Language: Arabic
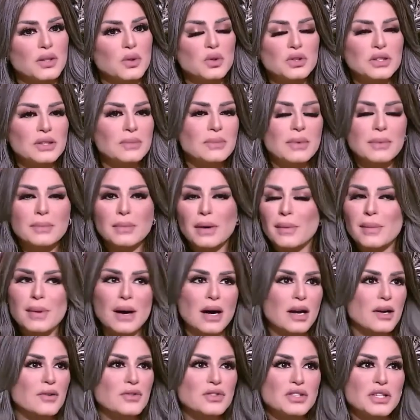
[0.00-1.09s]
كنت ما
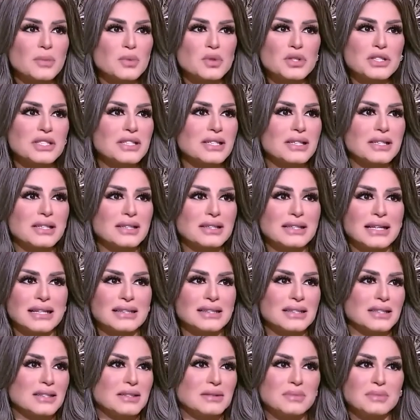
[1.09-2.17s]
بعرفش ابص
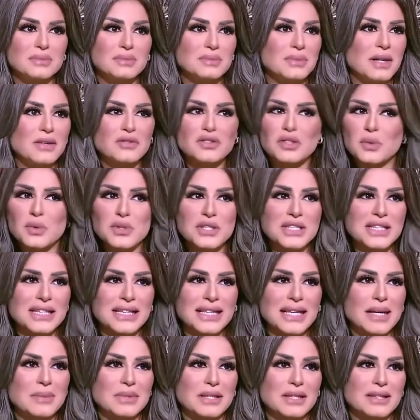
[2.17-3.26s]
يعني ما بعرفش ابص
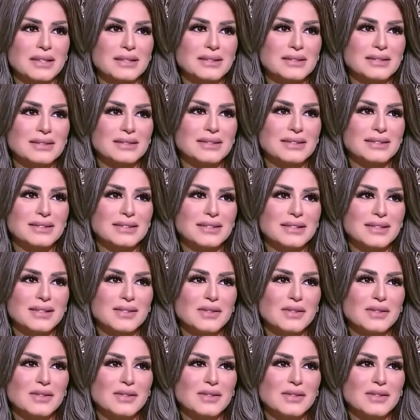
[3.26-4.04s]
للكاميرا ايوه